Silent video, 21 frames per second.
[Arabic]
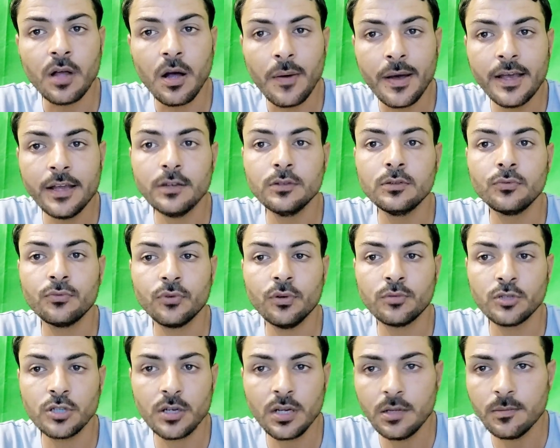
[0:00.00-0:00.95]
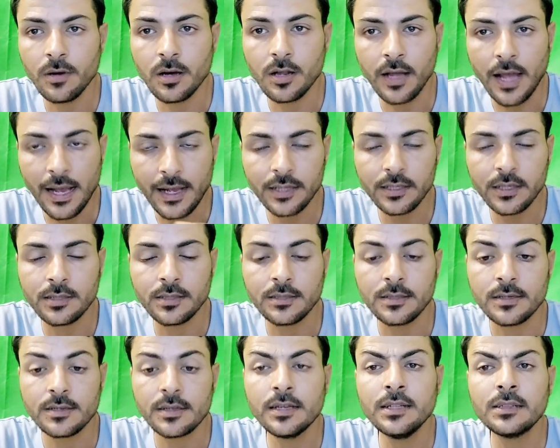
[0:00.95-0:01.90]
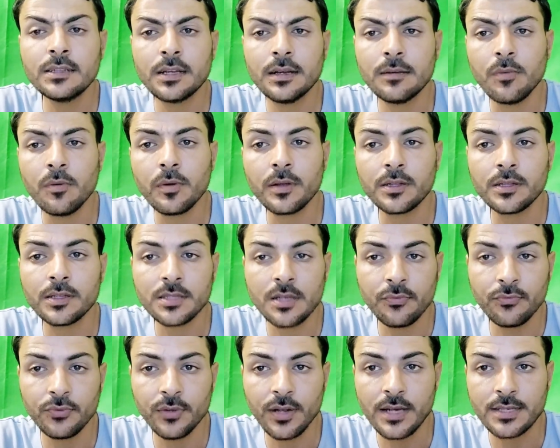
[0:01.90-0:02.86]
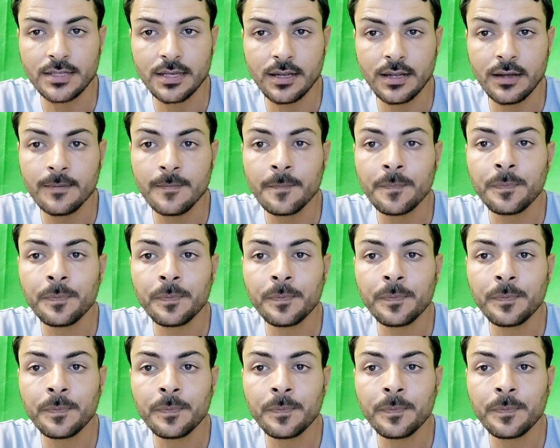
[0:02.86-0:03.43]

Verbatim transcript: قواعد وفيهم شرح حاجات كتير انت ممكن تصفي الاسئله